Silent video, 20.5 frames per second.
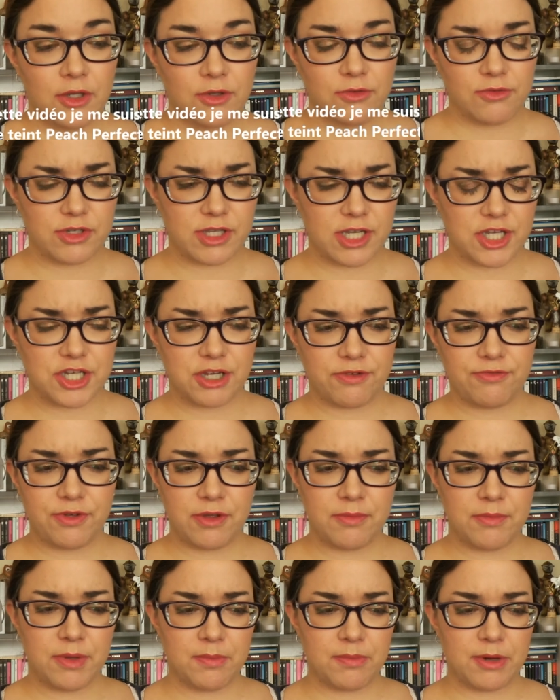Je vous avais déjà
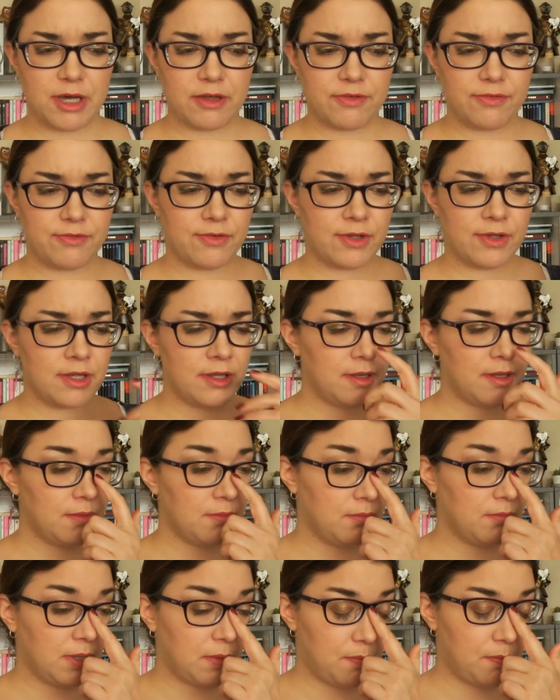fait mes parfums,
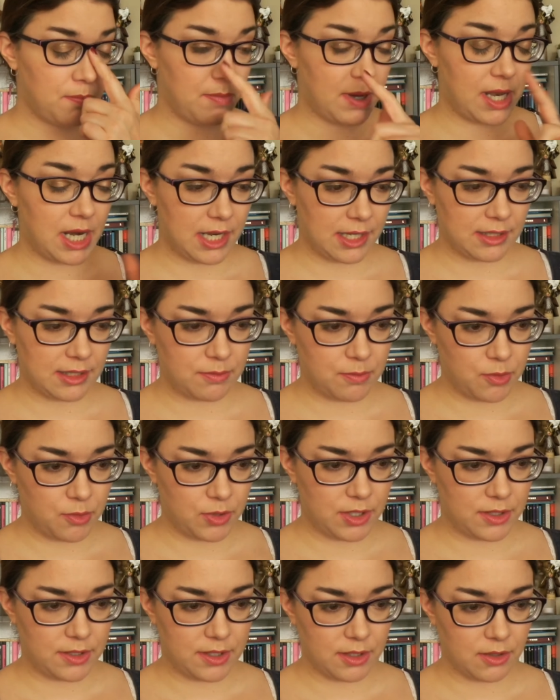mes palettes
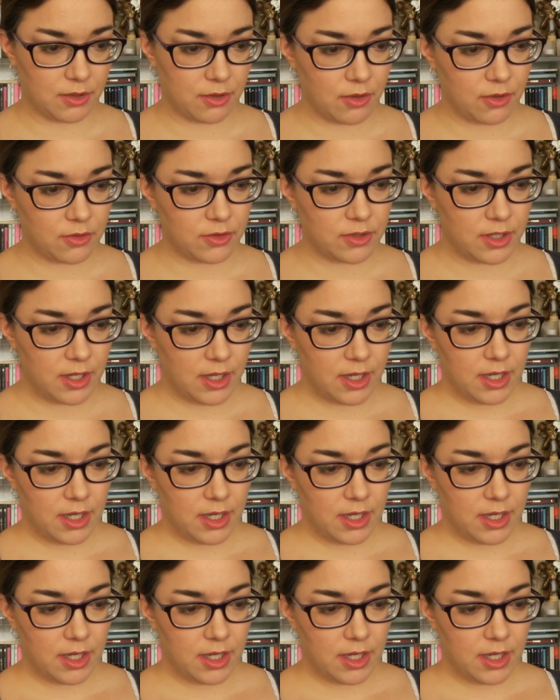petites et grandes.